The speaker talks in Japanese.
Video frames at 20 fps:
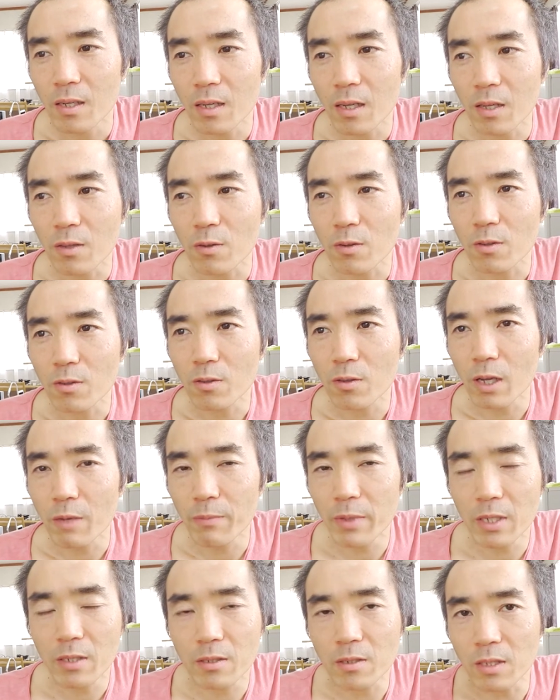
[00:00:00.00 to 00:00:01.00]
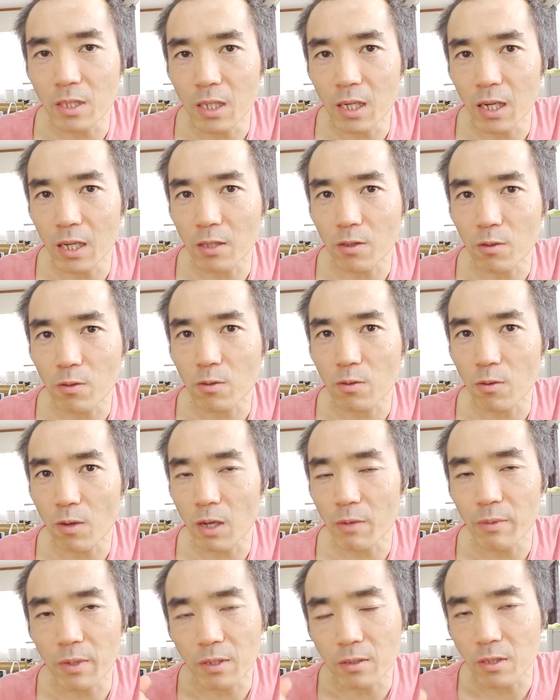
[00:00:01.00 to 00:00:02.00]
あのトアミックス2杯と
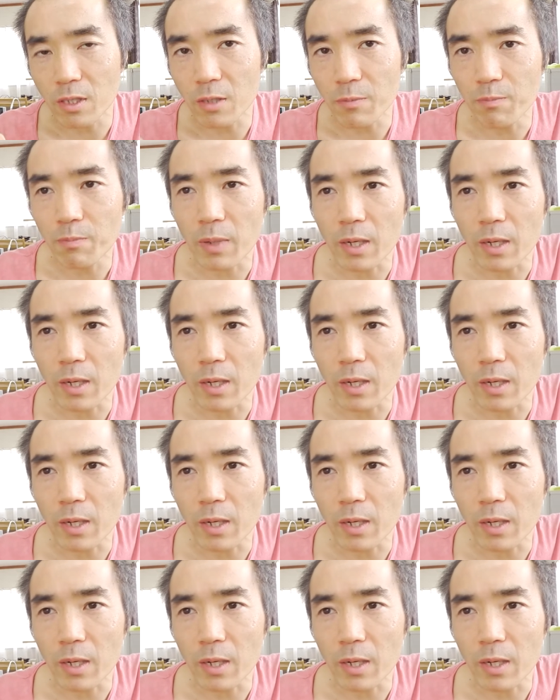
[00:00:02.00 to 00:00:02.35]
トーカミックス1